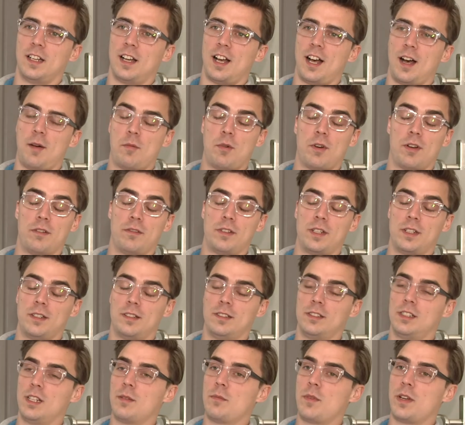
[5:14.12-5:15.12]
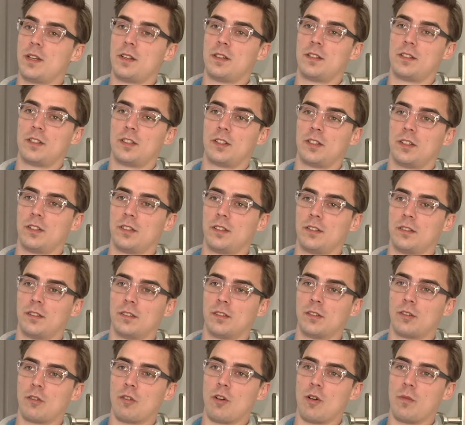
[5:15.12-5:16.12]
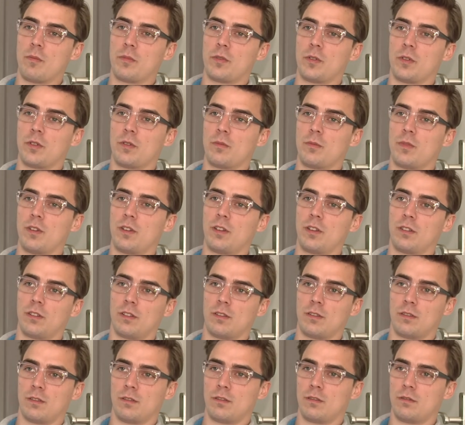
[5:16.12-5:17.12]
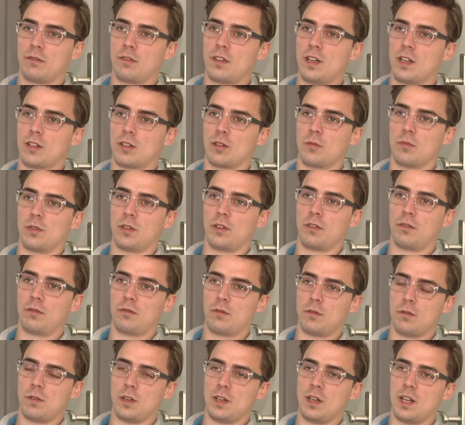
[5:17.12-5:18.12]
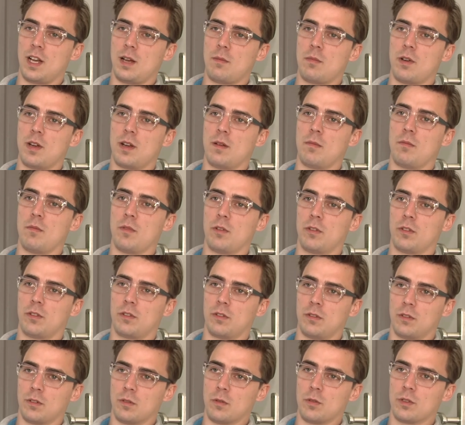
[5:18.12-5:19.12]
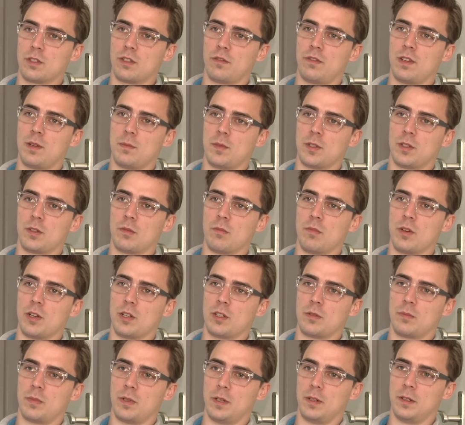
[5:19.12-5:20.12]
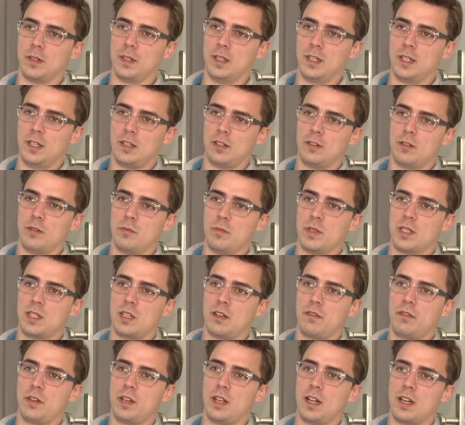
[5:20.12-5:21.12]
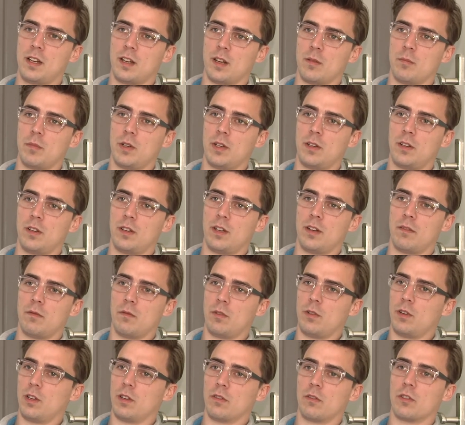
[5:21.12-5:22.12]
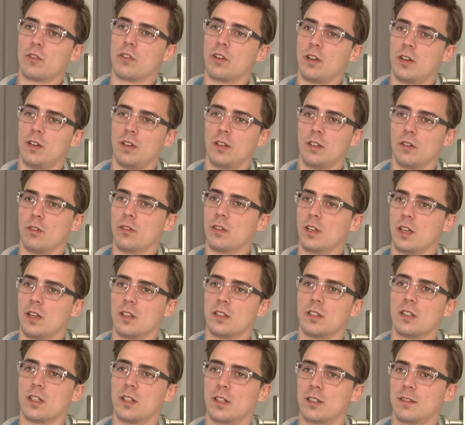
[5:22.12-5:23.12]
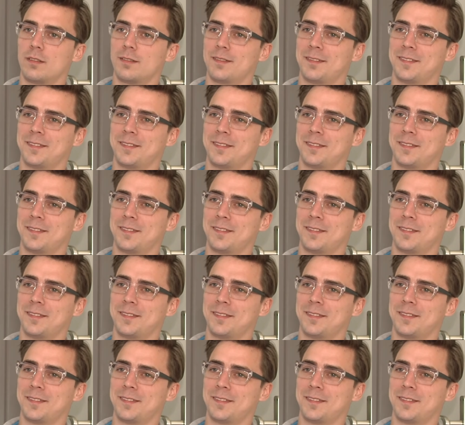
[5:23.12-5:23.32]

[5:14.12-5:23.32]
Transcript: Aber wenn jemand kommt und mich äh, fragt, ob ich für ihn arbeiten möchte, eine große Firma zum Beispiel, und mir sehr viel Geld anbietet, dann würde ich wahrscheinlich auch Ja sagen.